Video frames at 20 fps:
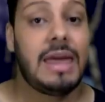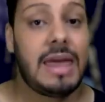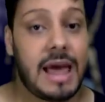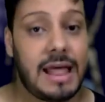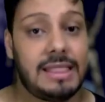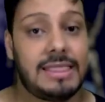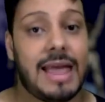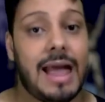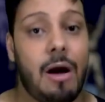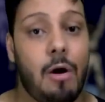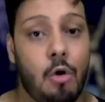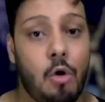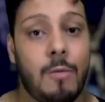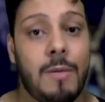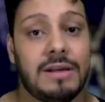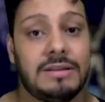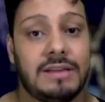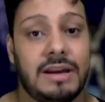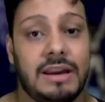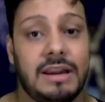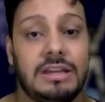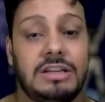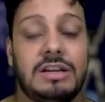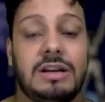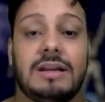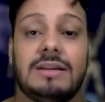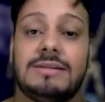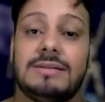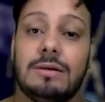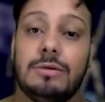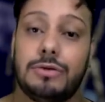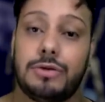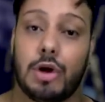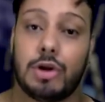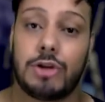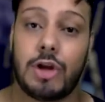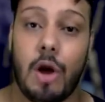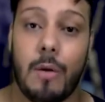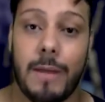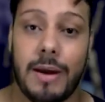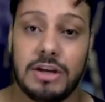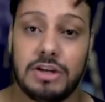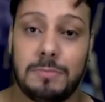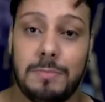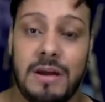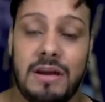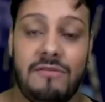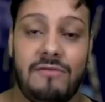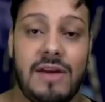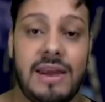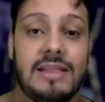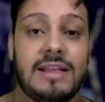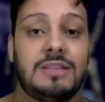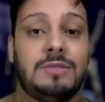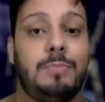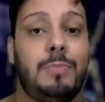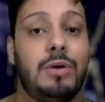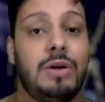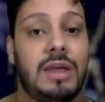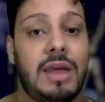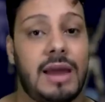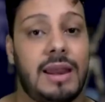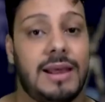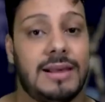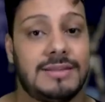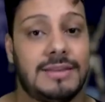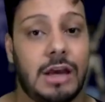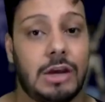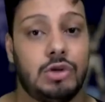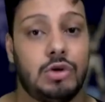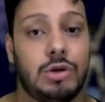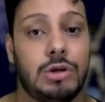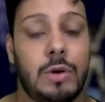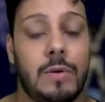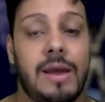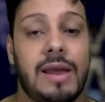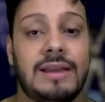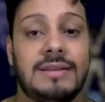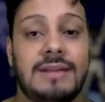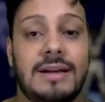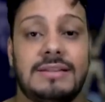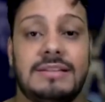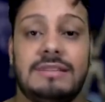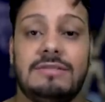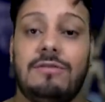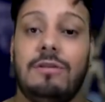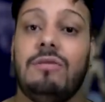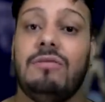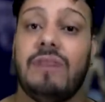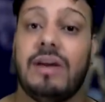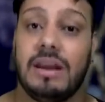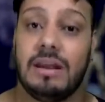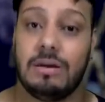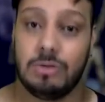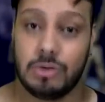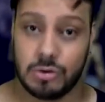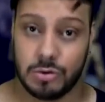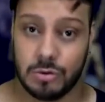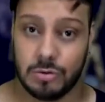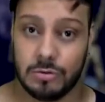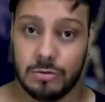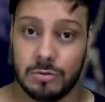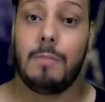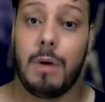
E até algumas críticas são totalmente bem-vindas porque elas ajudam eles a desenvolverem o jogo.